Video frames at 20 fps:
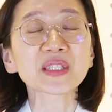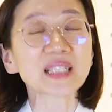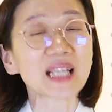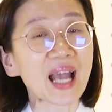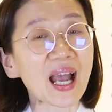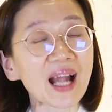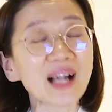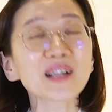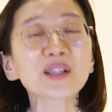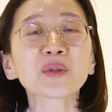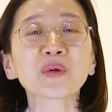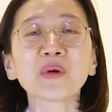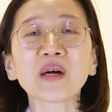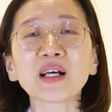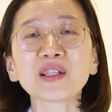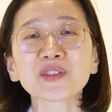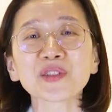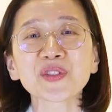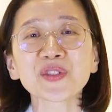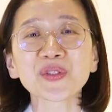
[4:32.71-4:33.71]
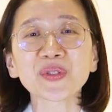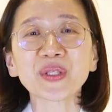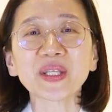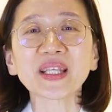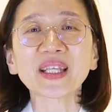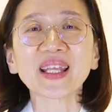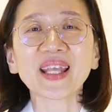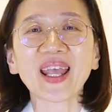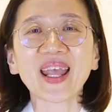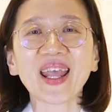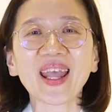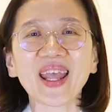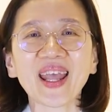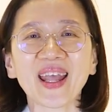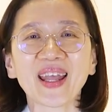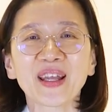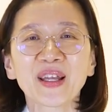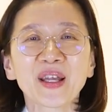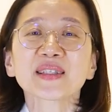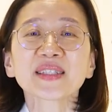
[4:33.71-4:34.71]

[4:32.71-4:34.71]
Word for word: 잘 도와줄 수 있게